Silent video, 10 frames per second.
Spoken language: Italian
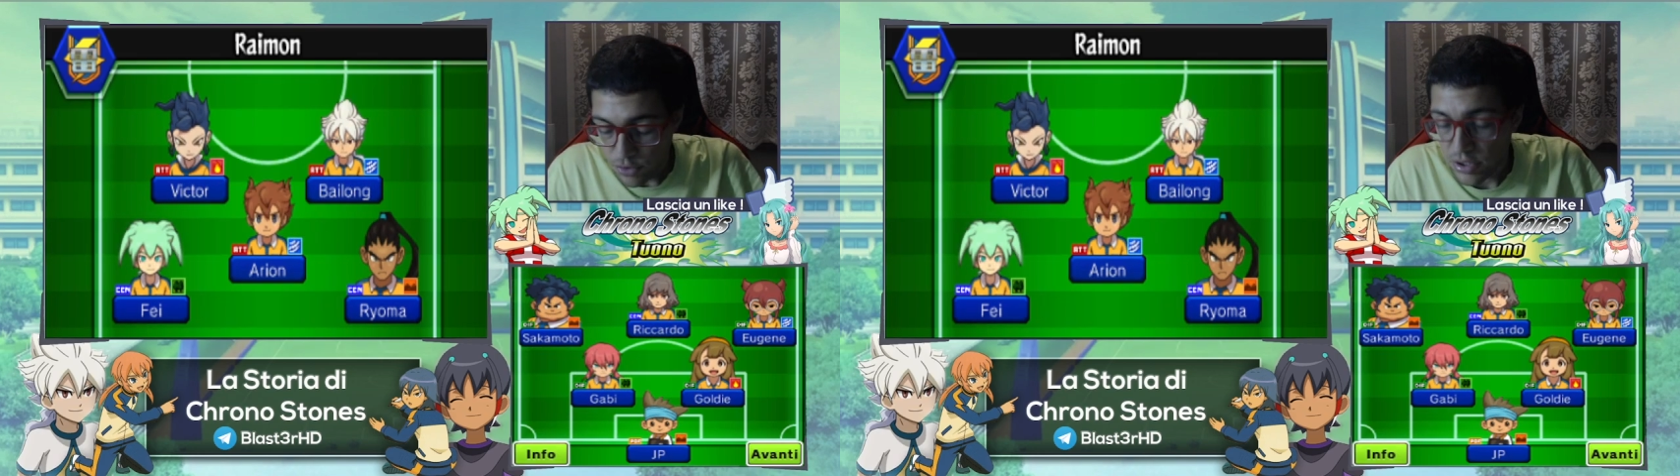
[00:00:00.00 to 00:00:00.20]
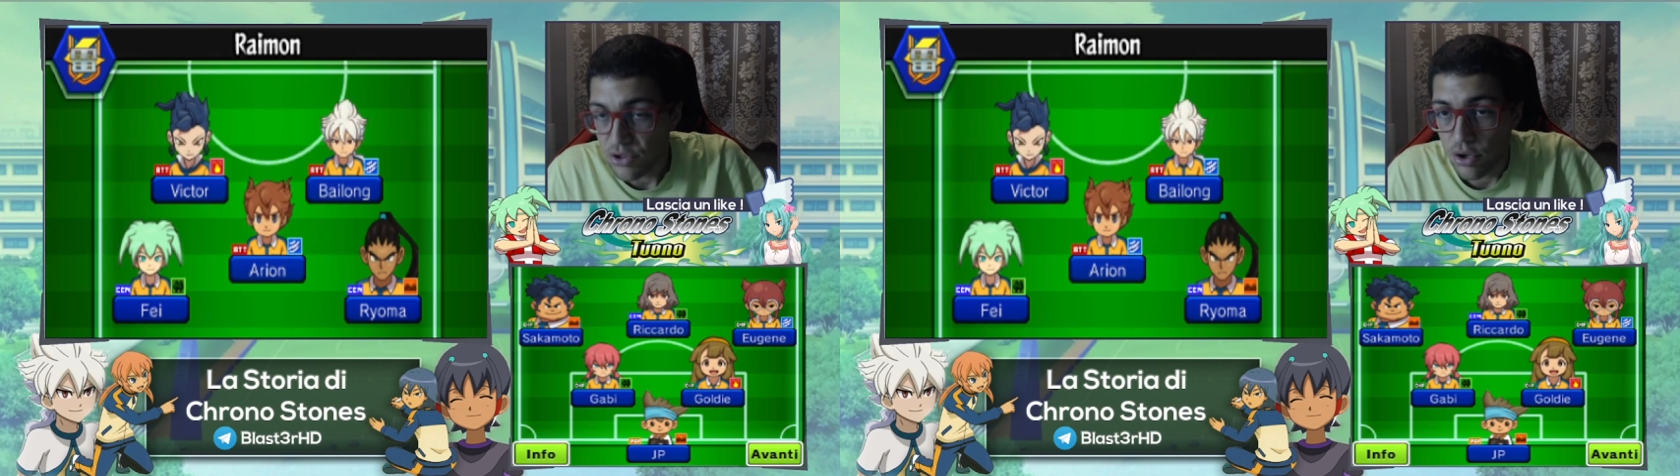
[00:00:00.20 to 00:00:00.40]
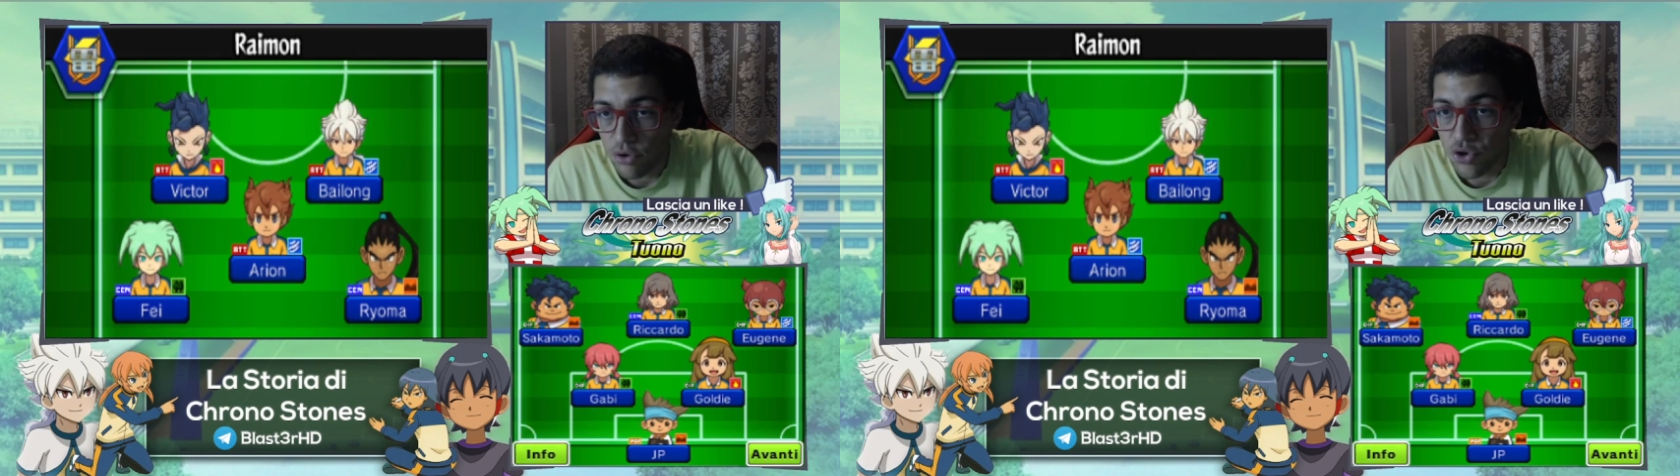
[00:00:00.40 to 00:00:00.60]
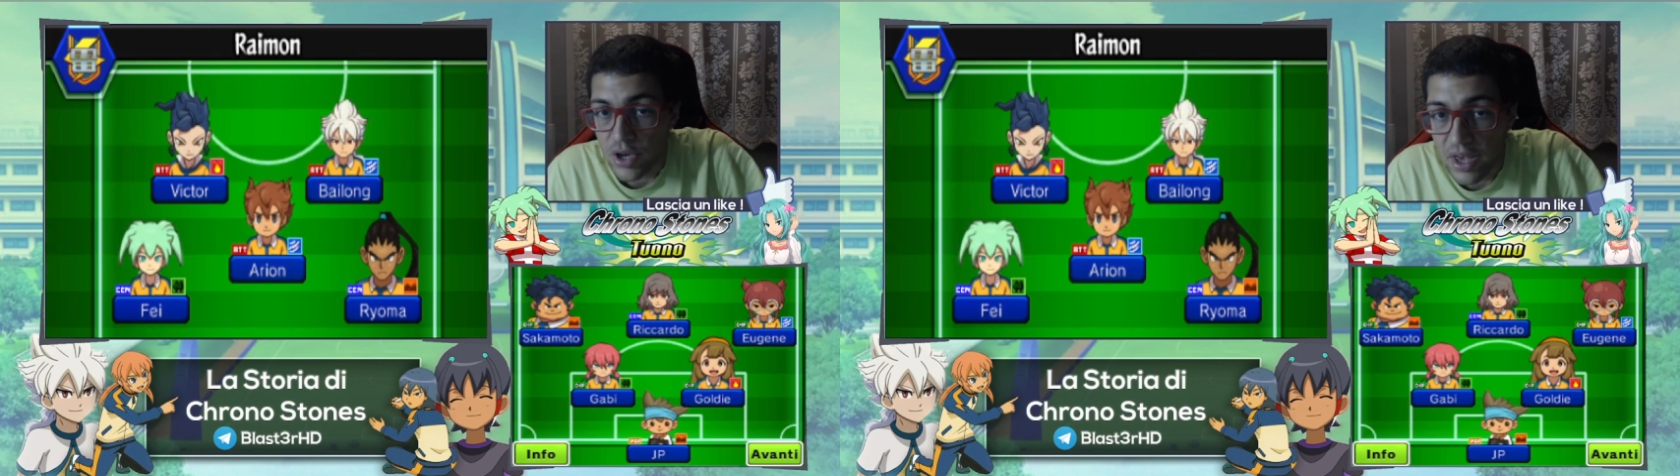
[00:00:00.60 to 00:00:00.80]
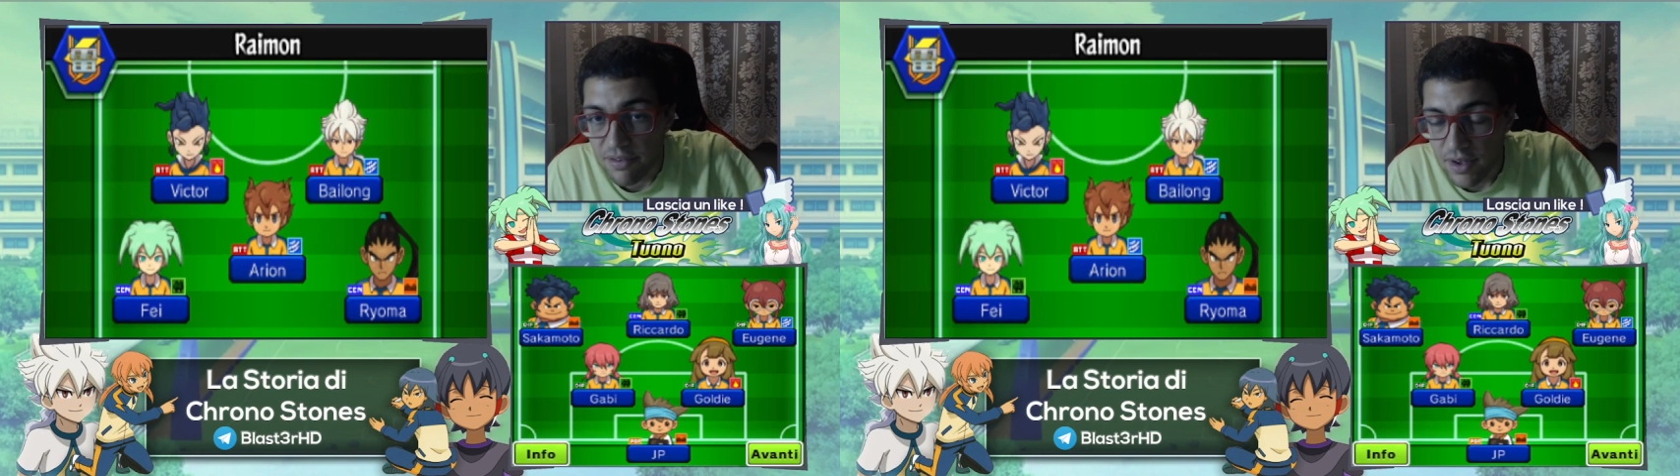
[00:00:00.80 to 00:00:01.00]
ho detto che non ci
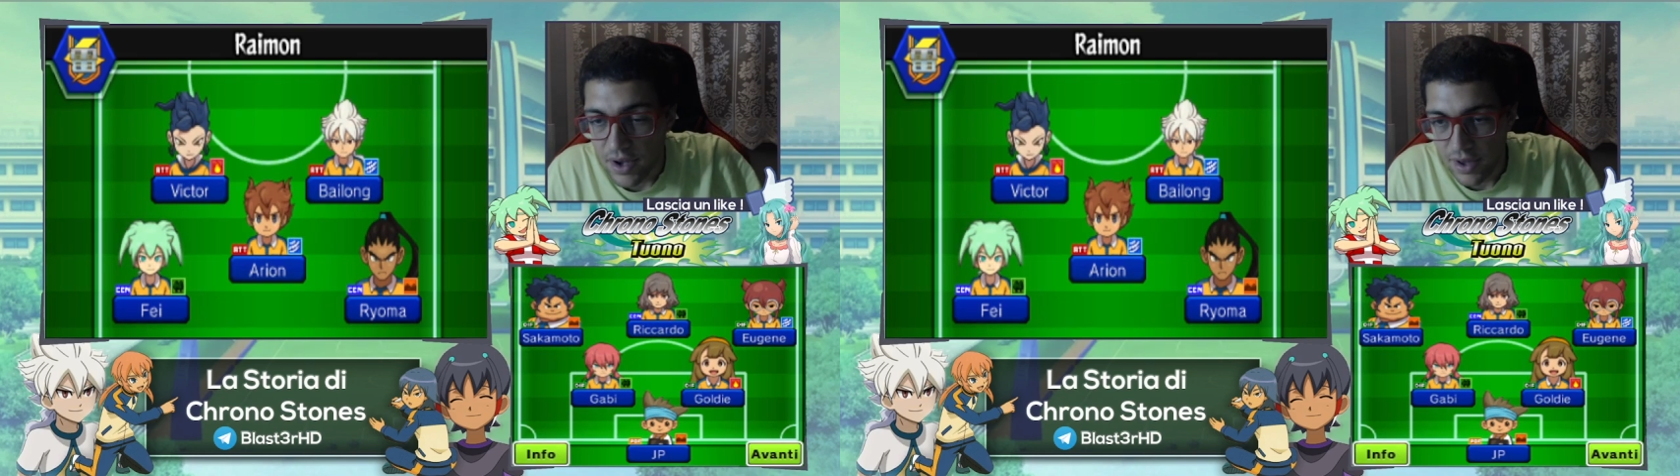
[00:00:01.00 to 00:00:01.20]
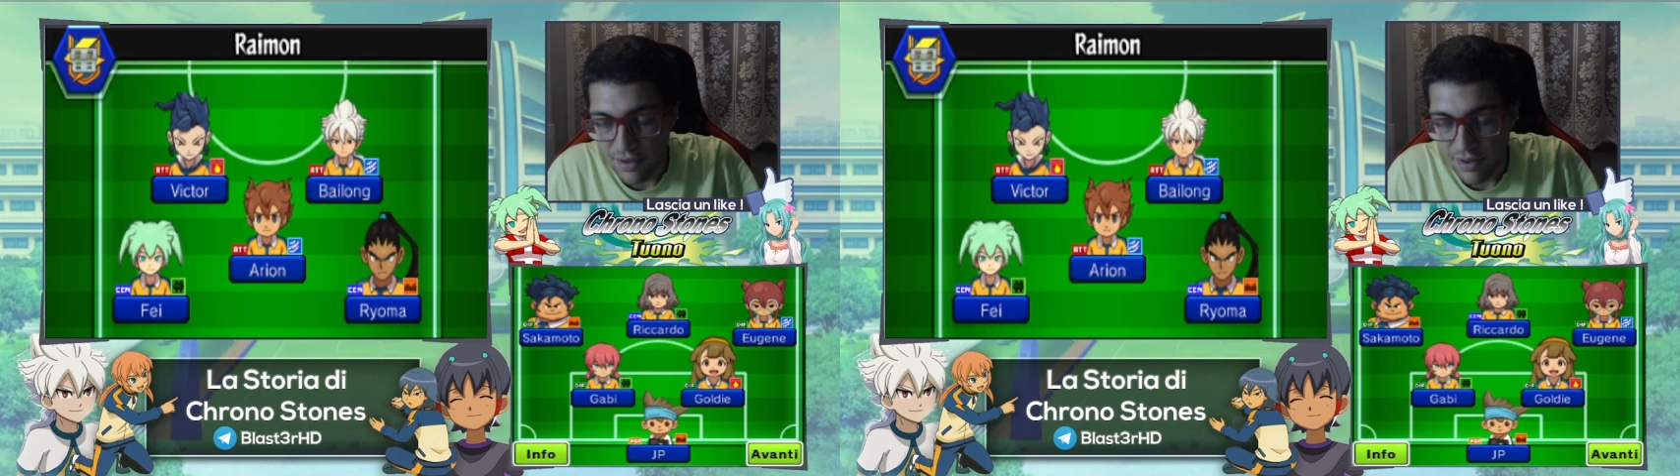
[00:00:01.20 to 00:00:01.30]
riesca,